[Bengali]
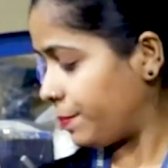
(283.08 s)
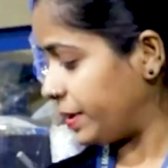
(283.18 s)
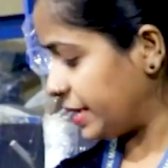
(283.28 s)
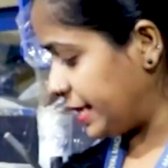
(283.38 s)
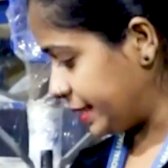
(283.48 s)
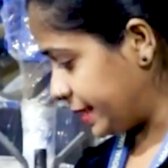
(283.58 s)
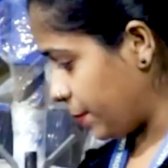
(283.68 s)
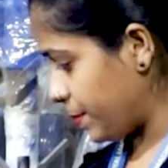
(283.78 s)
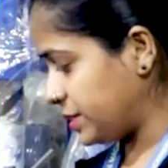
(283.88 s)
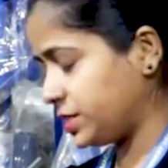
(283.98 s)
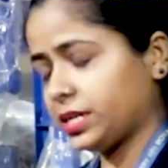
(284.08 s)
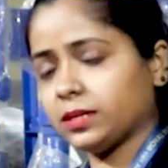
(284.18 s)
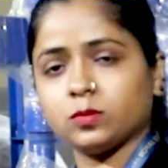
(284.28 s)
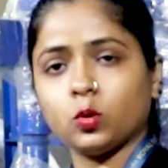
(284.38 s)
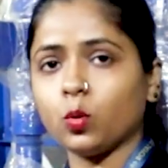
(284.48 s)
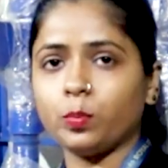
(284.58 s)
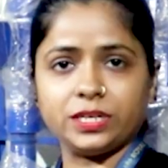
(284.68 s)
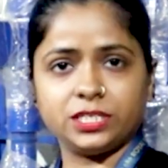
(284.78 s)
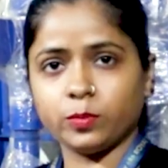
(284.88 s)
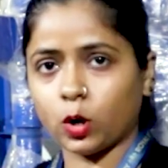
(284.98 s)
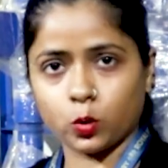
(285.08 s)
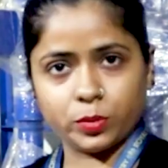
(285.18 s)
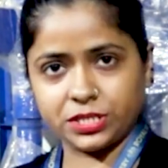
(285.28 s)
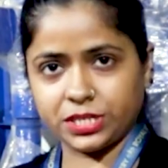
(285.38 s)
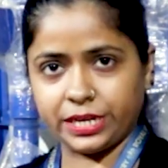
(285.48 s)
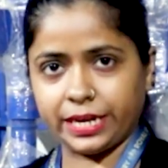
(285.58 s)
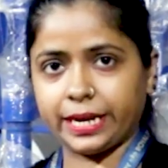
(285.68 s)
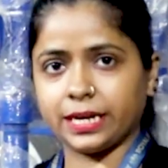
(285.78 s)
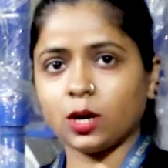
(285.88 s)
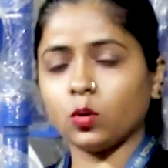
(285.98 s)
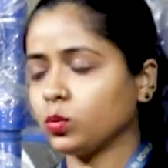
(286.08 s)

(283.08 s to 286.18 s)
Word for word: আপনারা দেখতেই পাচ্ছেন খুব বেশি বড় মেশিন নেই এটা